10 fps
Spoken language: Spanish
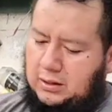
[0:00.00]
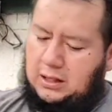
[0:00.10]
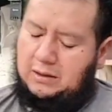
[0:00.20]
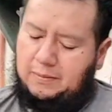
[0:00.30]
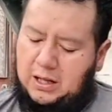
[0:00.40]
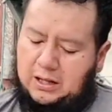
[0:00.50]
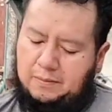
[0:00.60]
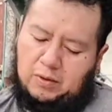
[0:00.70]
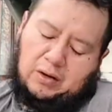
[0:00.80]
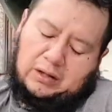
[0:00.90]
el de,
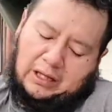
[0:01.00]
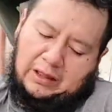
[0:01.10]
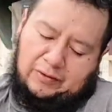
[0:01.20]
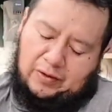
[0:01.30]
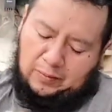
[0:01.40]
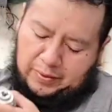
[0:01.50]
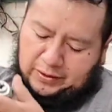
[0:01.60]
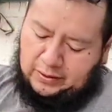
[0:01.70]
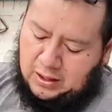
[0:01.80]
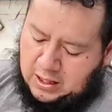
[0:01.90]
bueno, el taladro, digo,
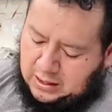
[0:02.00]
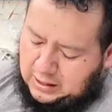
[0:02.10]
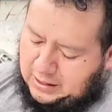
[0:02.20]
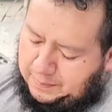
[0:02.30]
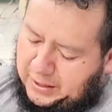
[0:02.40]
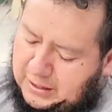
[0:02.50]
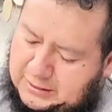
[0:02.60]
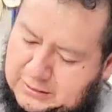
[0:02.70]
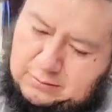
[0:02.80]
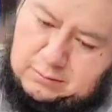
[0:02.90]
perdón, el de
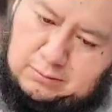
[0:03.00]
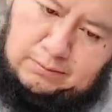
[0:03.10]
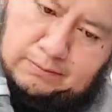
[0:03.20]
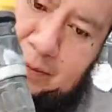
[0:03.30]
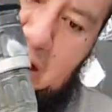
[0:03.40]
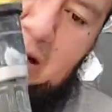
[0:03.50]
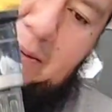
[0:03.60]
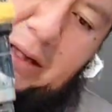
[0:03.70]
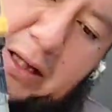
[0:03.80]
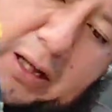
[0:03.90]
pilas, el de
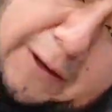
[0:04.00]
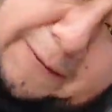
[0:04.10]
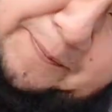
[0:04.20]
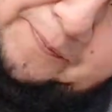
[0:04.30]
batería.